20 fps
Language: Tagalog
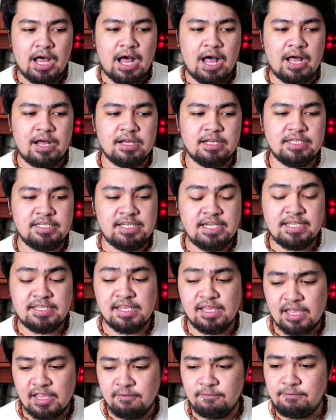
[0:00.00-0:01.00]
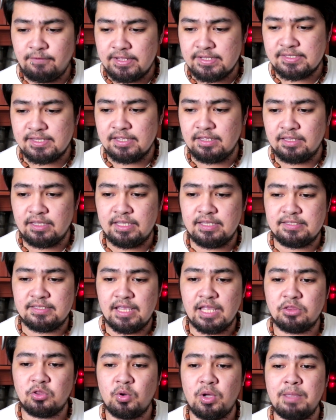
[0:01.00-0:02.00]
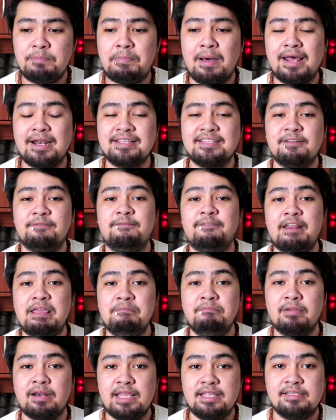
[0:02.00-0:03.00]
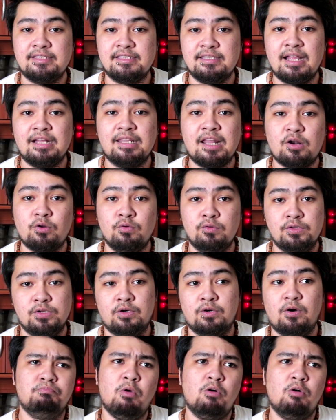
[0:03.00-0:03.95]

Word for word: ang G-Sync and FreeSync is ito ay para sa frame rates ng laro nyo.